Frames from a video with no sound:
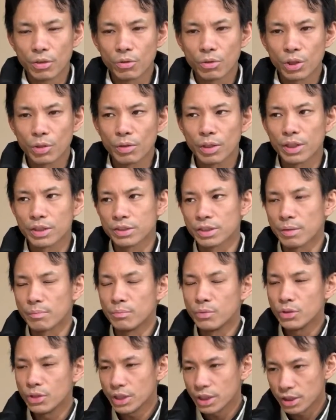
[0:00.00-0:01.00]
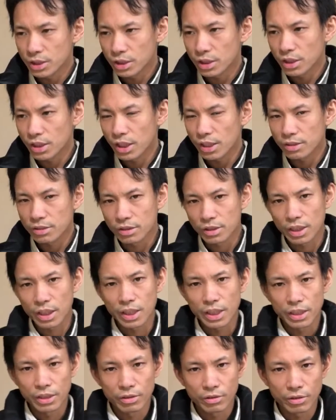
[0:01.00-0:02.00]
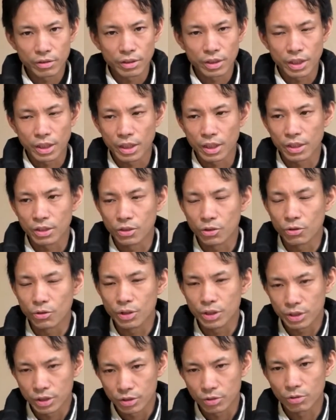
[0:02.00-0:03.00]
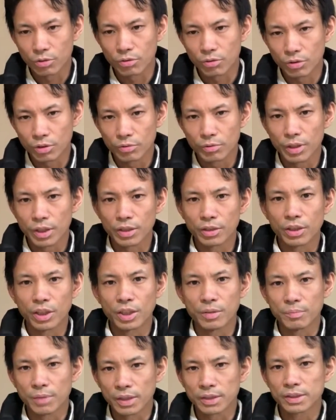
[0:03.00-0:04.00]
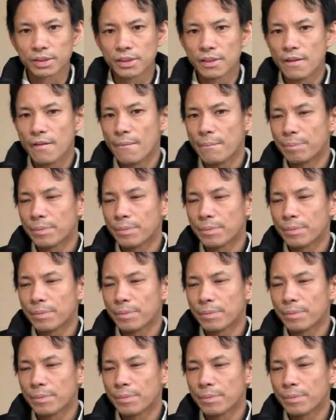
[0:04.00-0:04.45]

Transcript: これはですね、無意識で使える領域と言われています。